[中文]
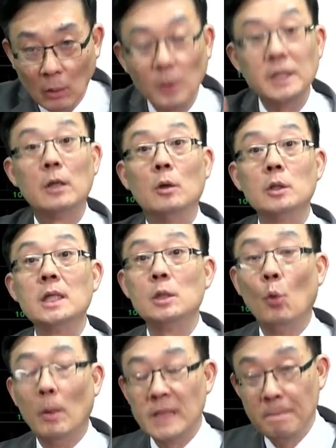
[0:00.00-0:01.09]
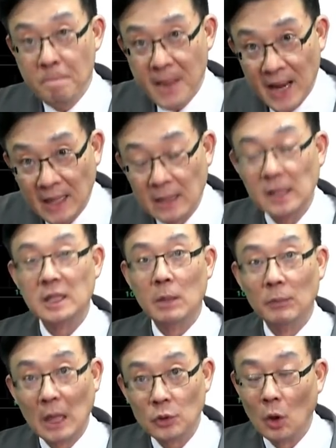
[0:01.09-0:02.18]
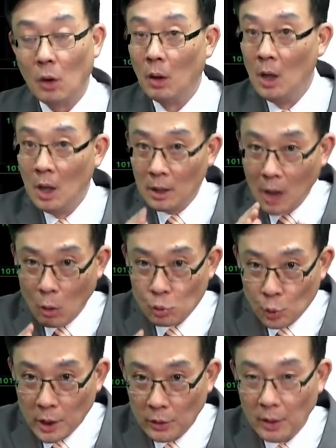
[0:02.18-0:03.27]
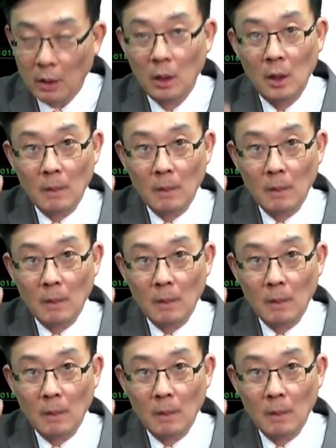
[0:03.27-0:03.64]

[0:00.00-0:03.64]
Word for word: 我想这个是我们在每天这个节目当中哈，告诉各位哈，